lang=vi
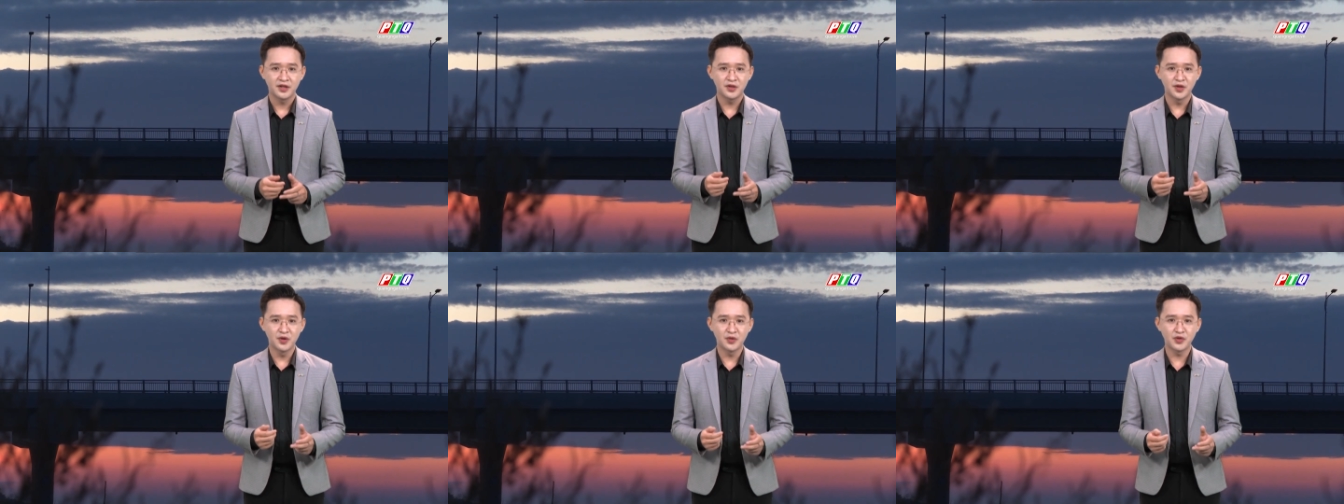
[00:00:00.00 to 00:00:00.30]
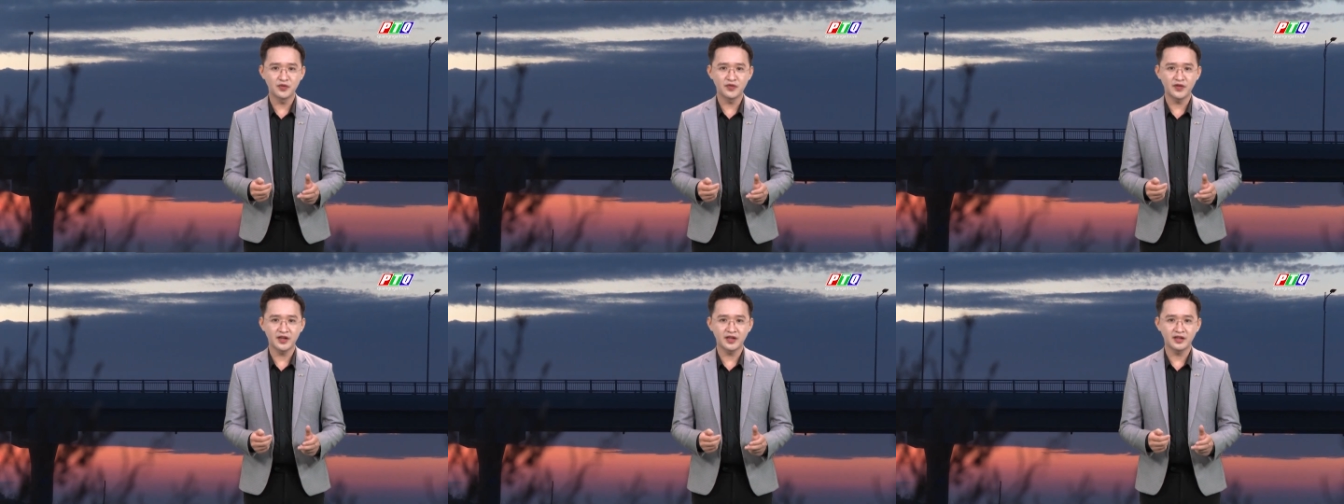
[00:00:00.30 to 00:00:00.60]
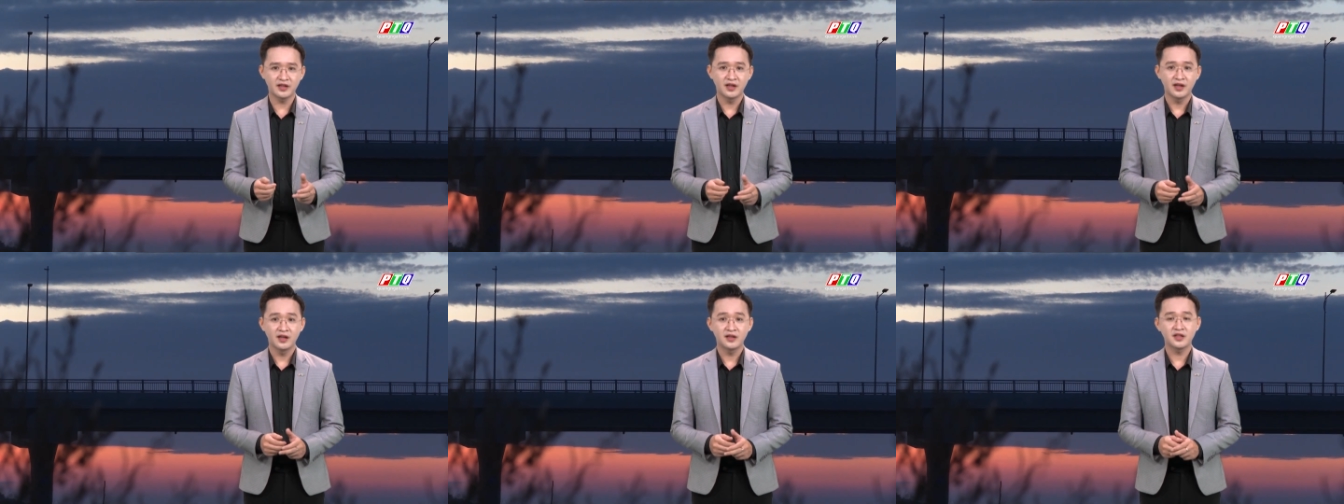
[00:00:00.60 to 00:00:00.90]
Thưa quý
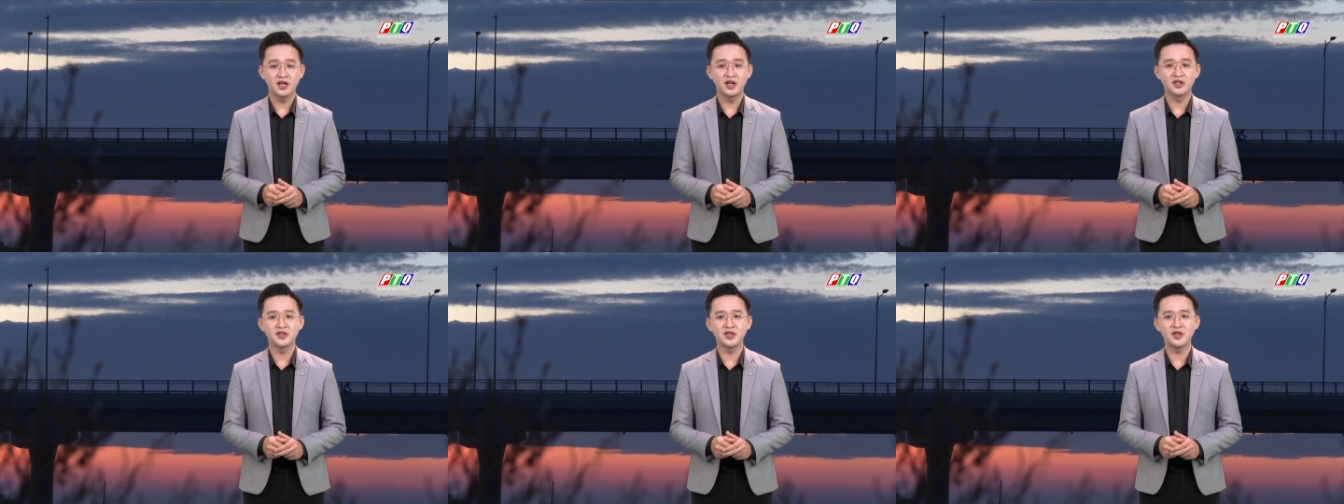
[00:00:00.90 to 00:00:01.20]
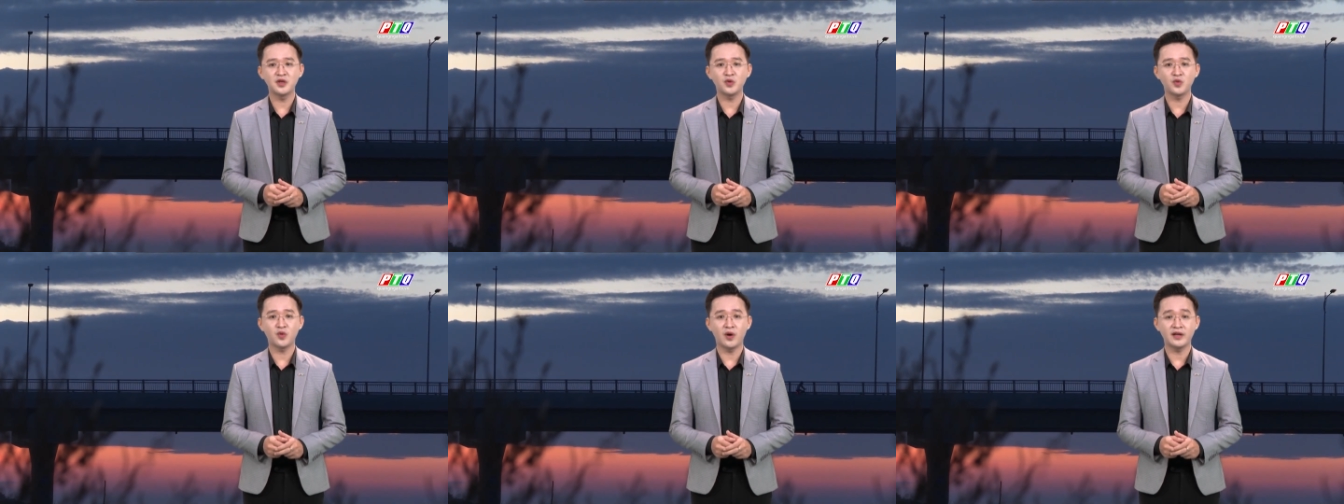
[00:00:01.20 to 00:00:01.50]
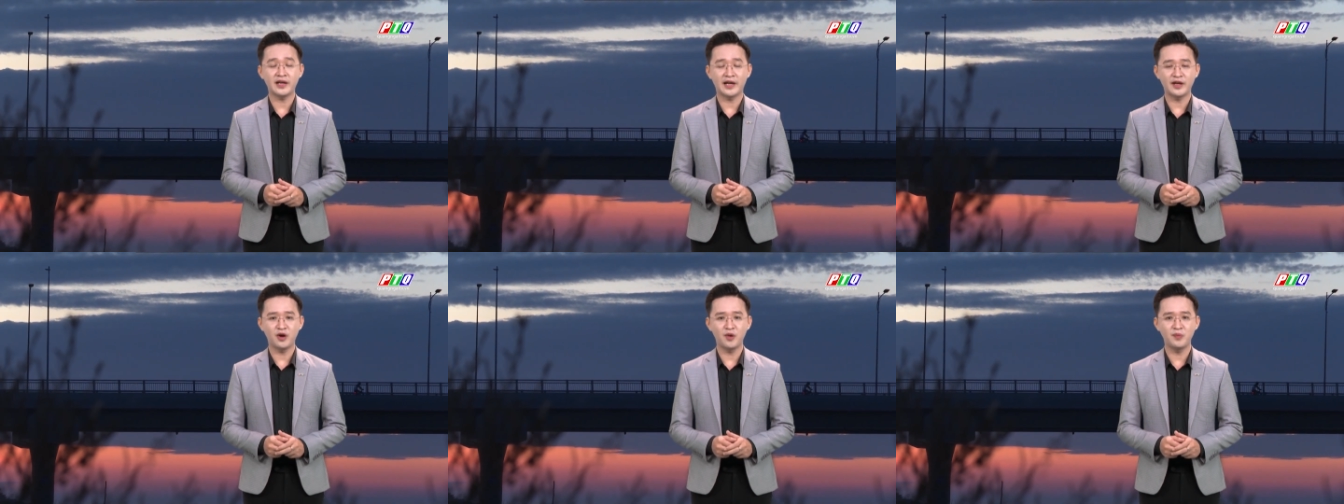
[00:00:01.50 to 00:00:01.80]
vị, thời tiết
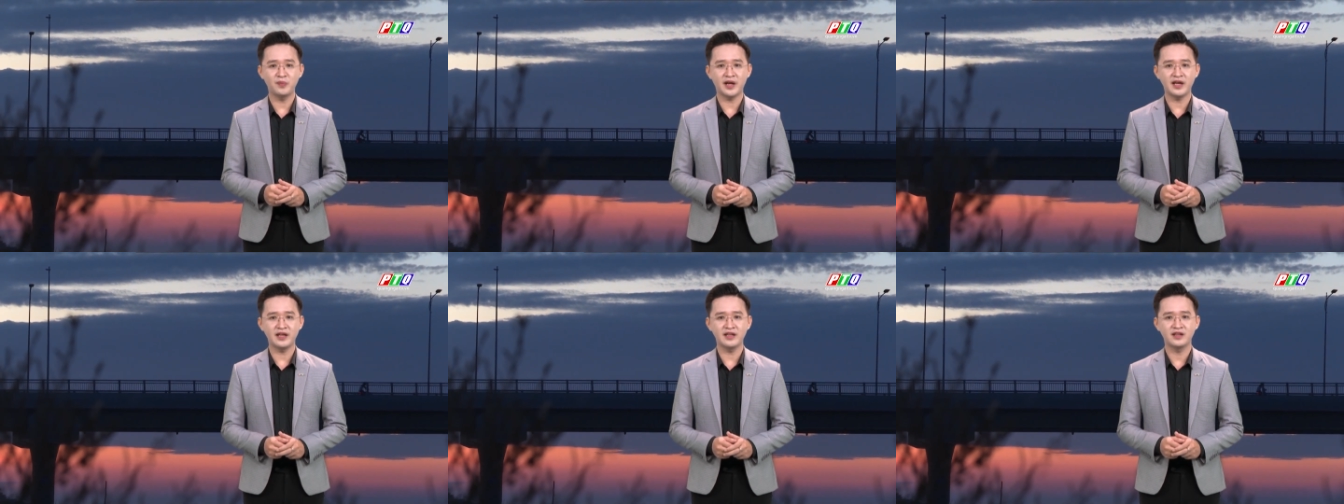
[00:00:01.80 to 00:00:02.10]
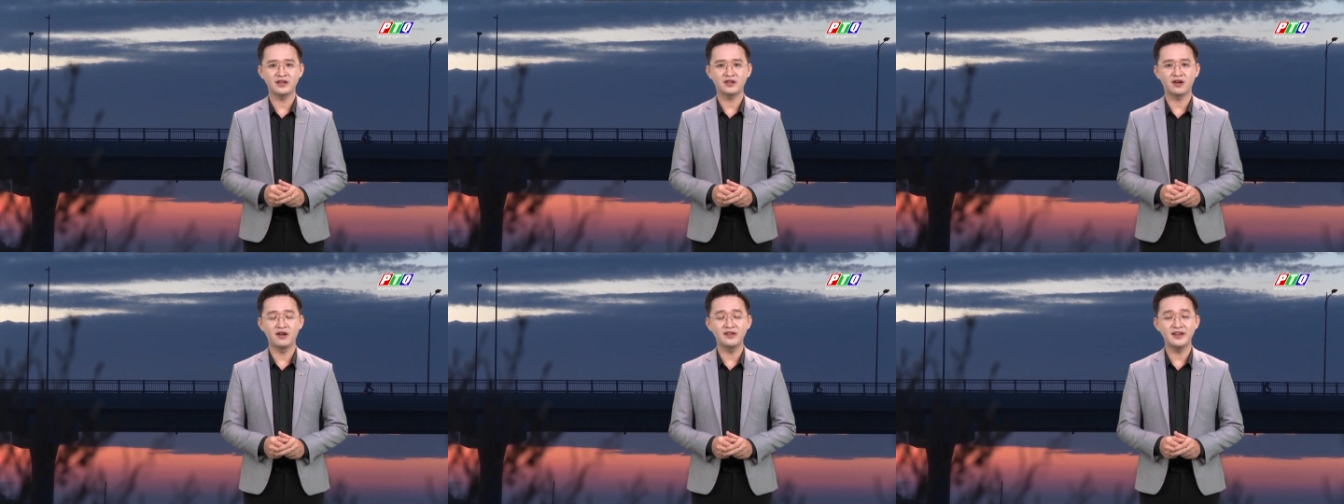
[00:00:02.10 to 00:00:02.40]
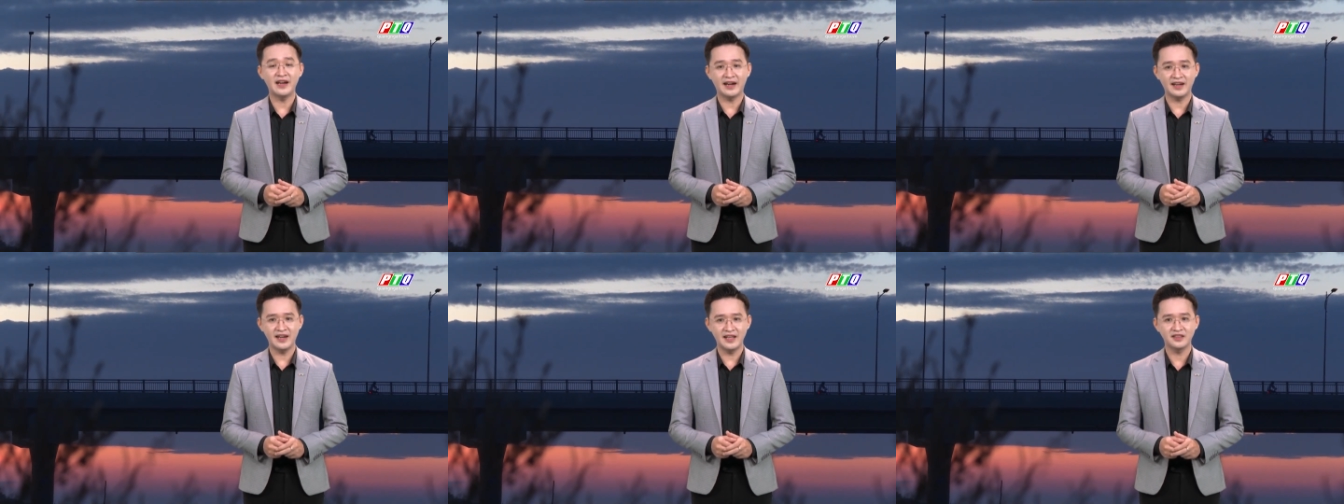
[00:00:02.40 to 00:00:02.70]
Quảng Ngãi hôm nay có
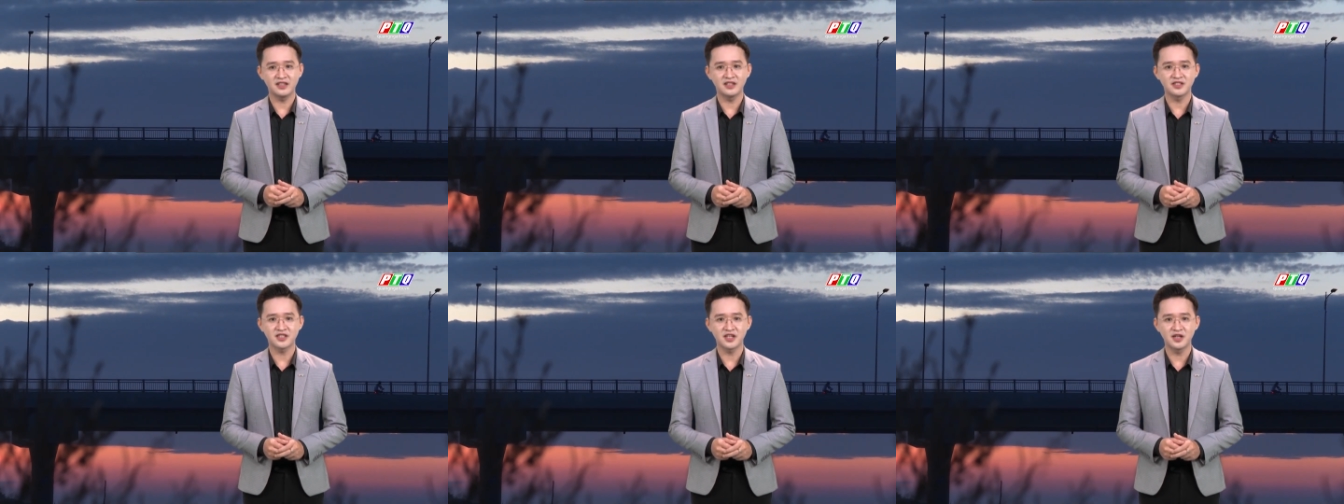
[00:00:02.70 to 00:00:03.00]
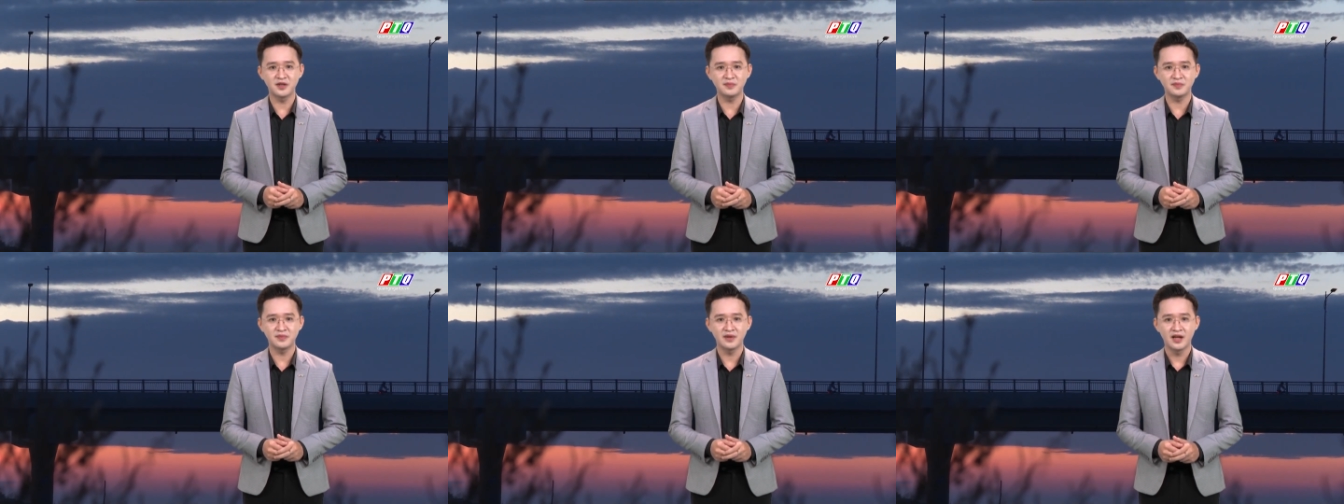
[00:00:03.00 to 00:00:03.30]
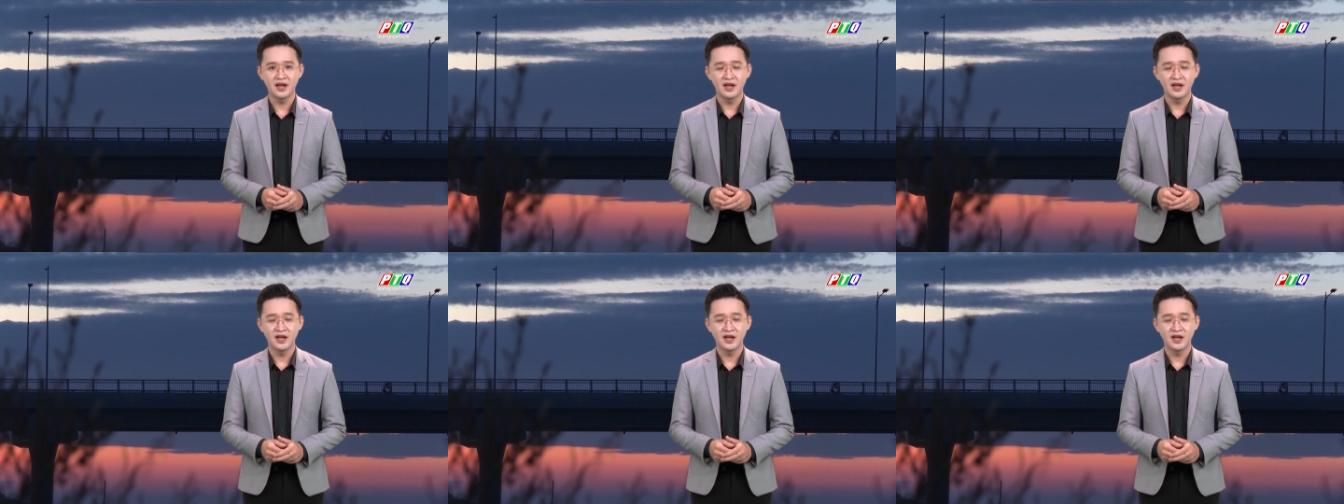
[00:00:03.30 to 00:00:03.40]
nắng lên từ sớm,